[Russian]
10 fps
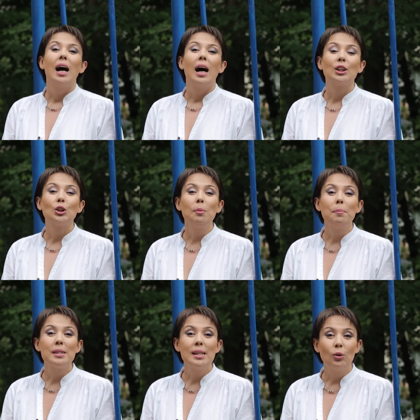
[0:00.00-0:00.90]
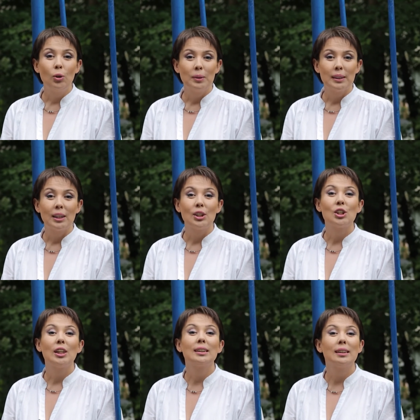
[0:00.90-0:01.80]
А чтобы познакомиться с
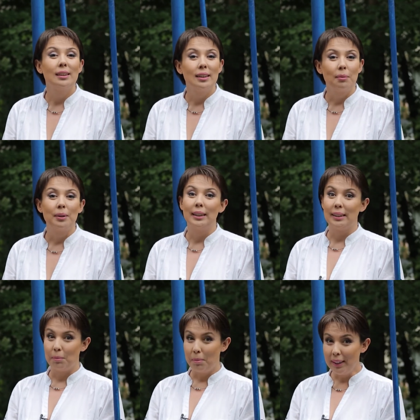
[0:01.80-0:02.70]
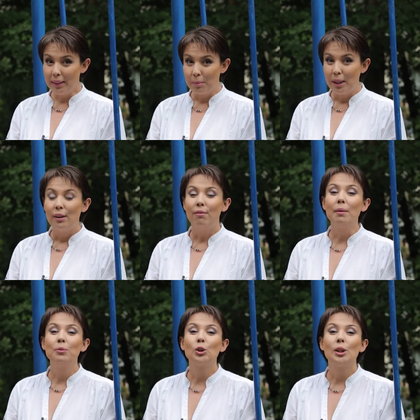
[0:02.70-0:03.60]
Жахсылыком и Сымбатом,
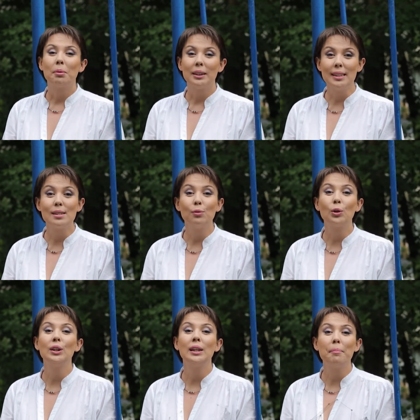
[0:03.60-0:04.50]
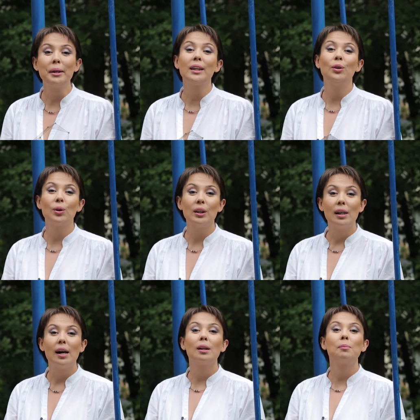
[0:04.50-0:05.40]
вам нужно обратиться в органы опеки
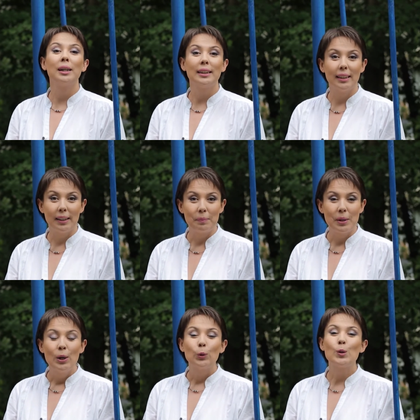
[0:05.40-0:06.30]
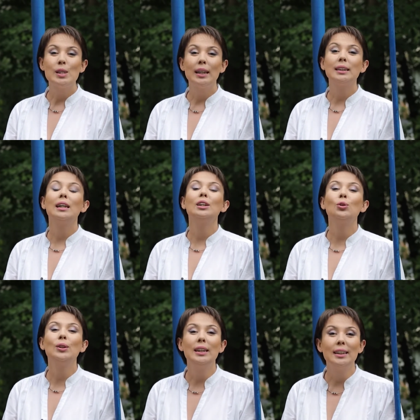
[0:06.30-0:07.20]
города Алматы, узнать о
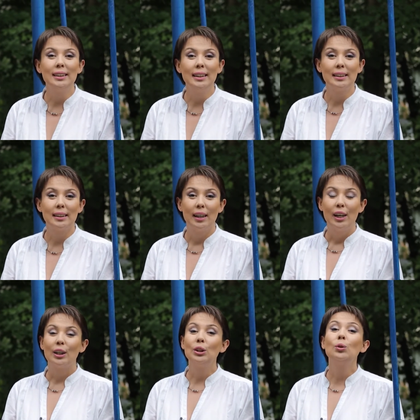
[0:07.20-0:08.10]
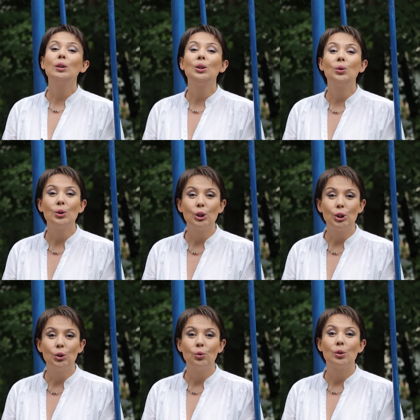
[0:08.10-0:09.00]
других детях, которые тоже
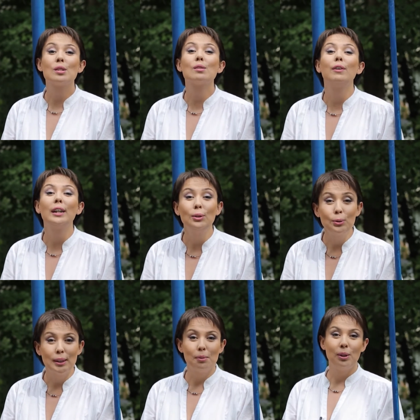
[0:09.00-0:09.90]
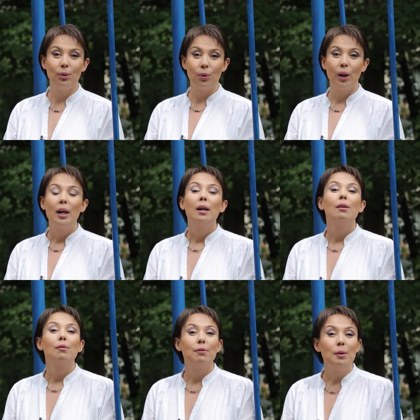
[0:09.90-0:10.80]
ждут свою семью.
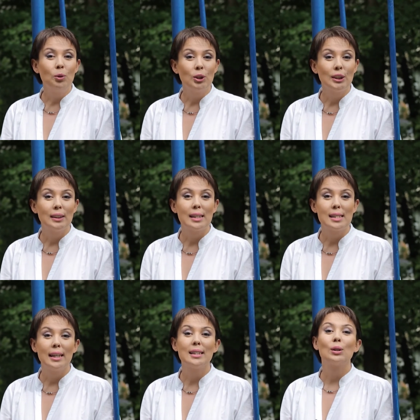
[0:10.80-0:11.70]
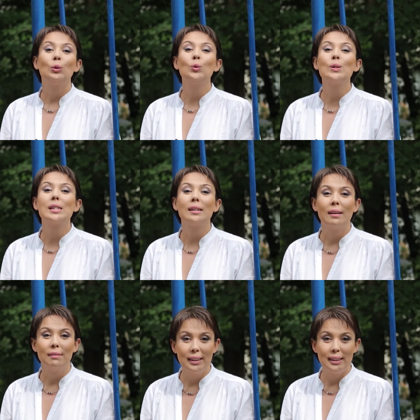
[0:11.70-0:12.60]
Вы можете на сайте
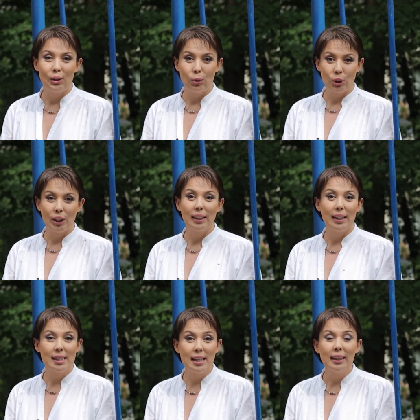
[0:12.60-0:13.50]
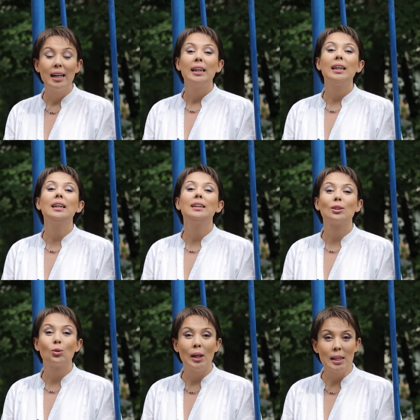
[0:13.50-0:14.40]
усыновите.кз и
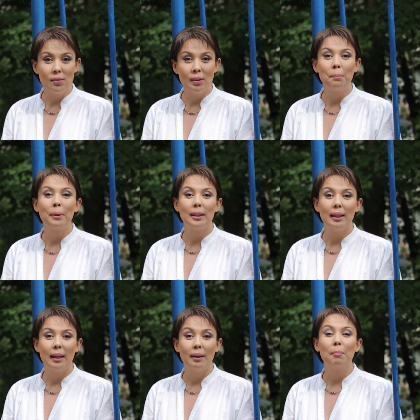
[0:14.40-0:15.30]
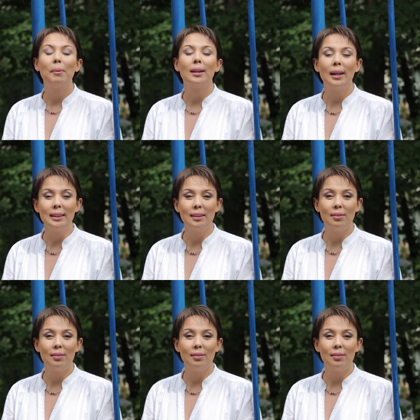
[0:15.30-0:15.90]
государственном портале бала